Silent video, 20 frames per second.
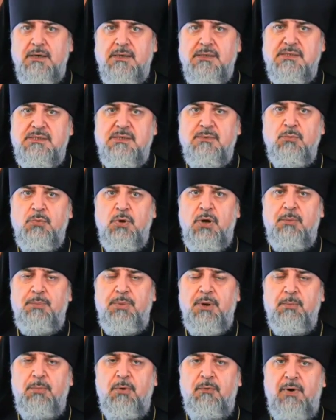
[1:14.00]
земное
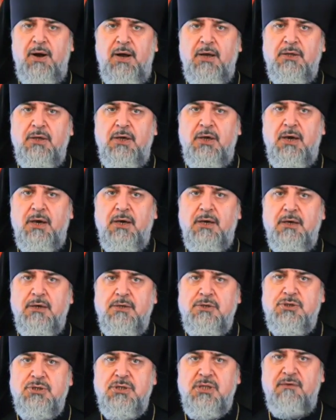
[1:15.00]
пребывание
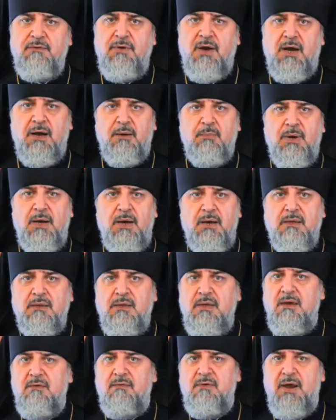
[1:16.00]
человеком
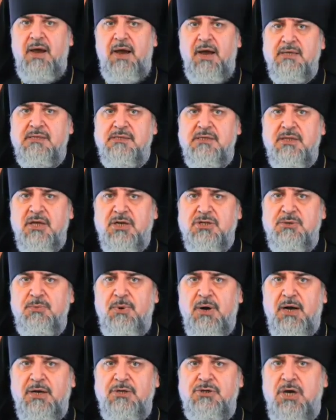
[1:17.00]
не является нашим
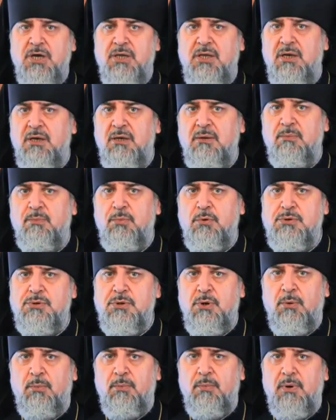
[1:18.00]
окончательным
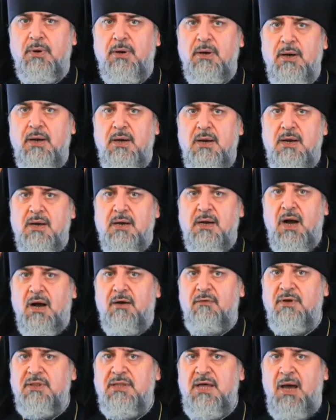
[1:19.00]
путем.
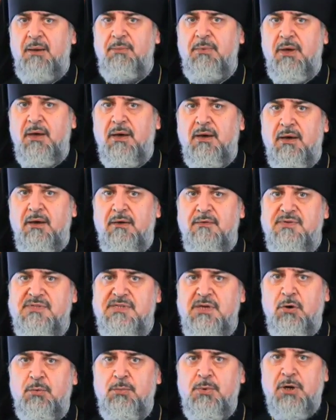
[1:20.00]
Как в Адаме
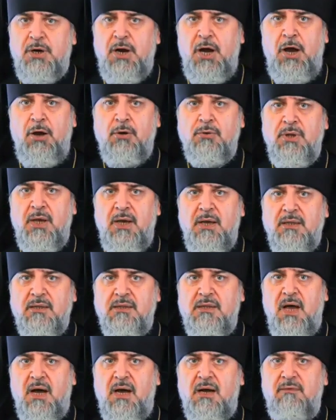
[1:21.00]
все умирают,
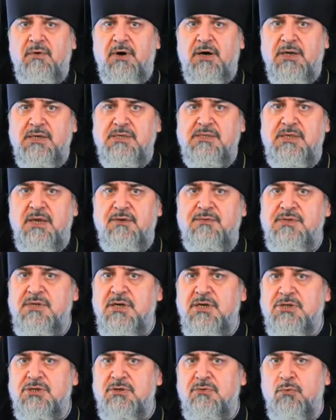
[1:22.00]
так во Христе
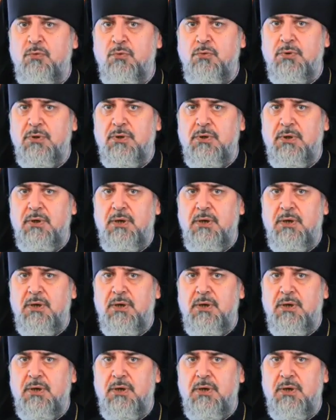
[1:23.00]
все живут.